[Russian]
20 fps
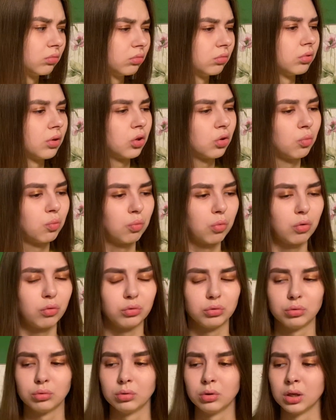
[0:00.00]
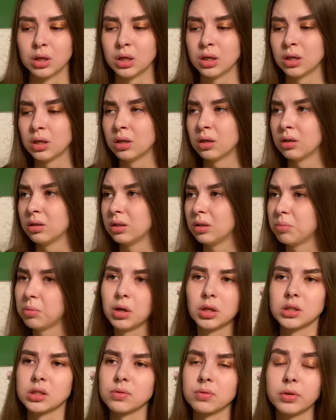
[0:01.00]
по этому поводу
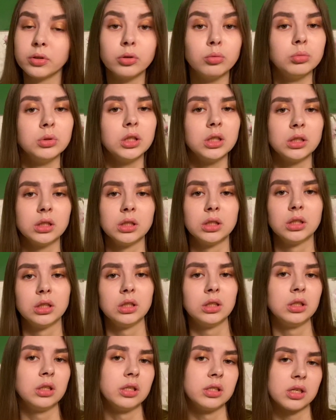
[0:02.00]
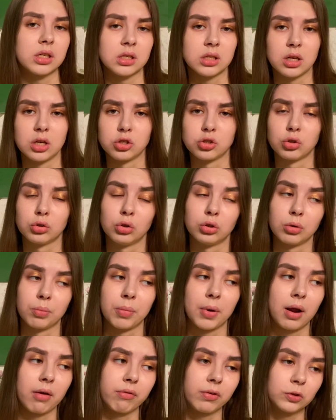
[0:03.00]
имеет свое мнение, и нельзя сказать, что кто-то
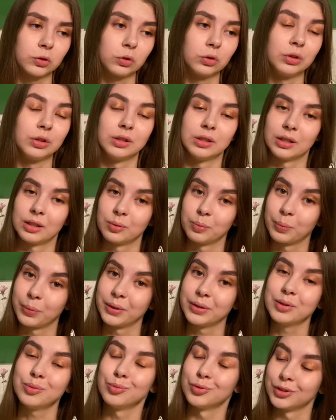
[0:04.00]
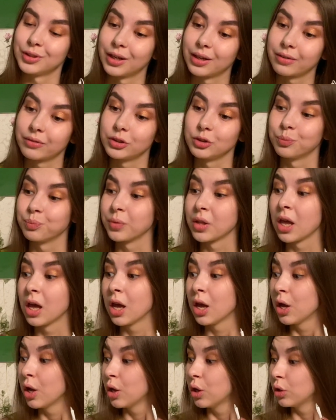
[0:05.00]
прав, а кто-то нет. Поэтому так вот.
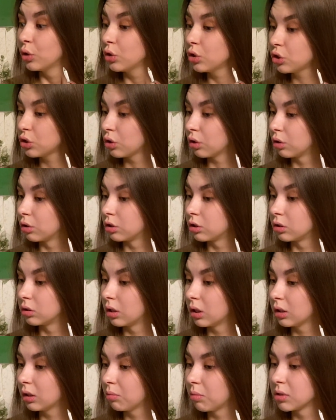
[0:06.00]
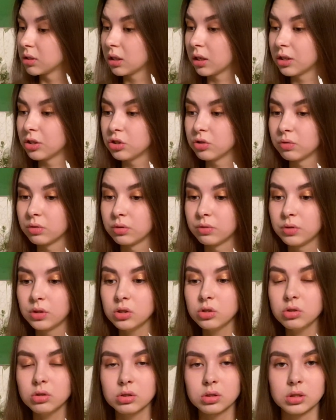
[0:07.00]
Ну что ж, на этом я заканчиваю
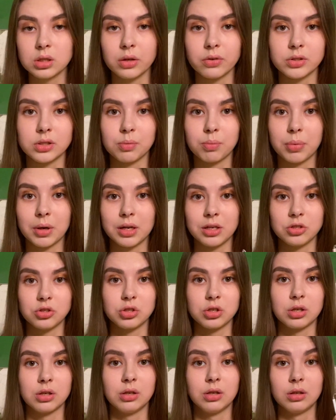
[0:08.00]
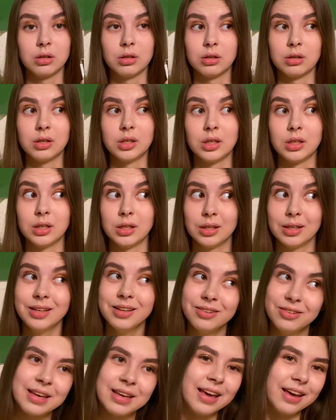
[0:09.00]
видео. Ставьте пальчики
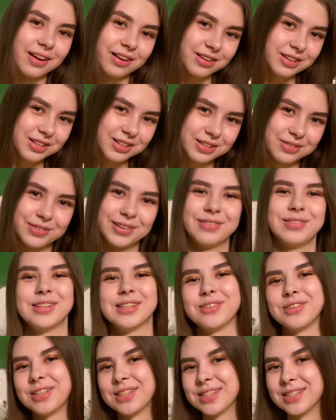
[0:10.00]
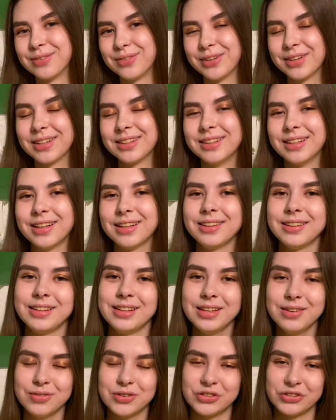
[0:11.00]
вверх, подписывайтесь на мой канал
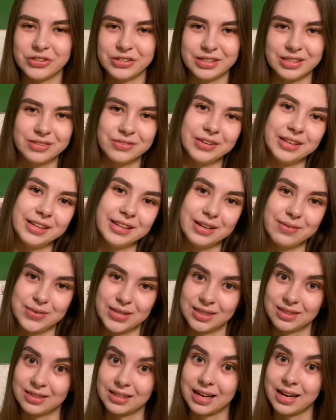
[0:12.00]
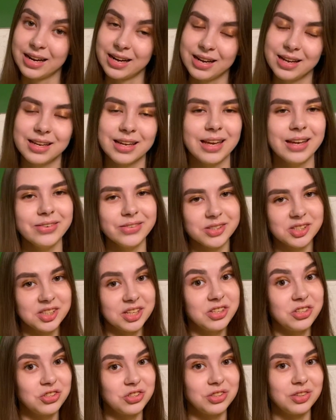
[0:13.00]
и пишите свои комментарии, я их всегда
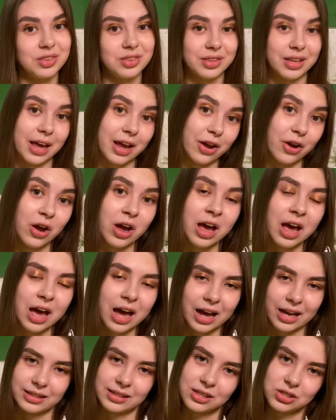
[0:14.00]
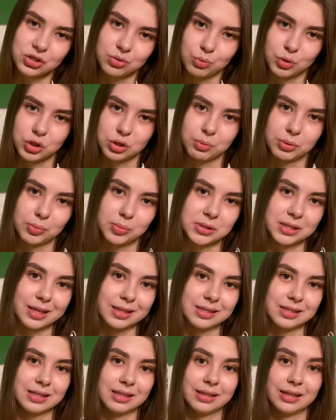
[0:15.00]
читаю. А также можете
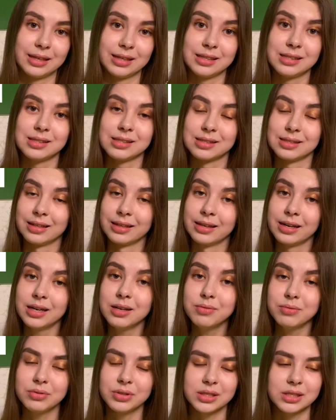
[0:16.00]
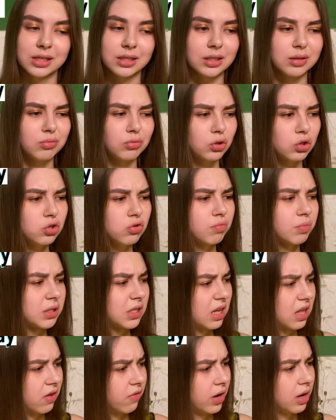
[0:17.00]
подписаться на Инстаграм, ведь я там тоже в
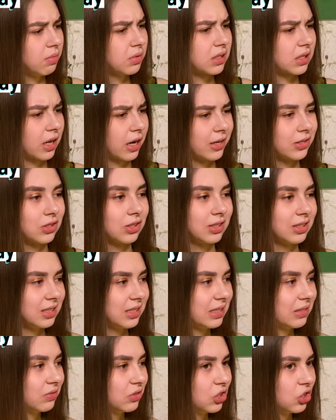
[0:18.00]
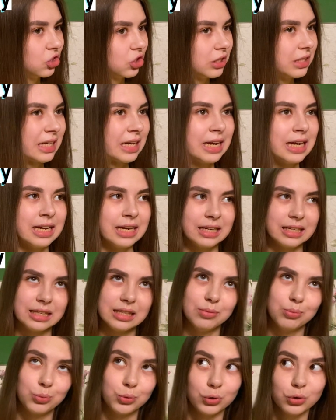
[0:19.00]
последнее время стараюсь активничать
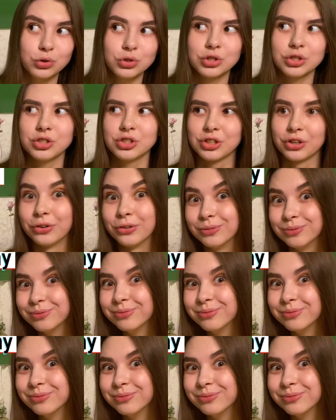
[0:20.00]
немножечко.